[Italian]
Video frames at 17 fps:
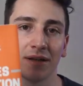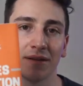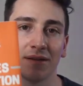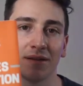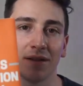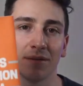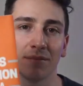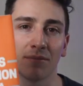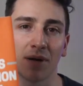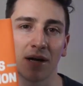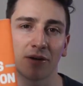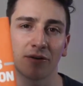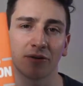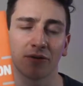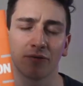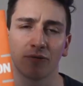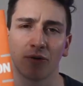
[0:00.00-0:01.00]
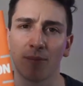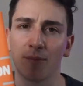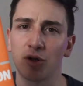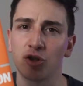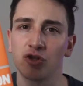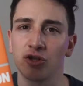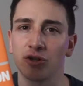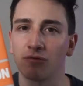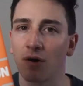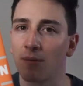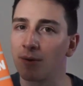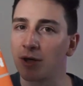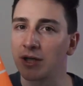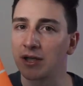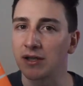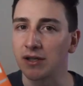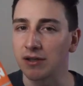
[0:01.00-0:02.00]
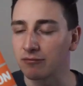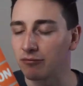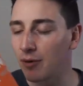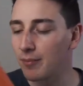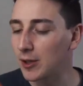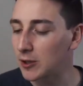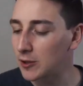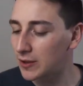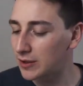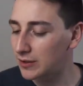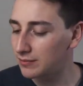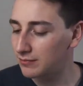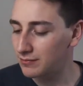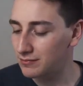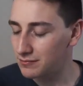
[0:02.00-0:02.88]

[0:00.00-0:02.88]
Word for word: di Mark Robert G. Robert G. Robert.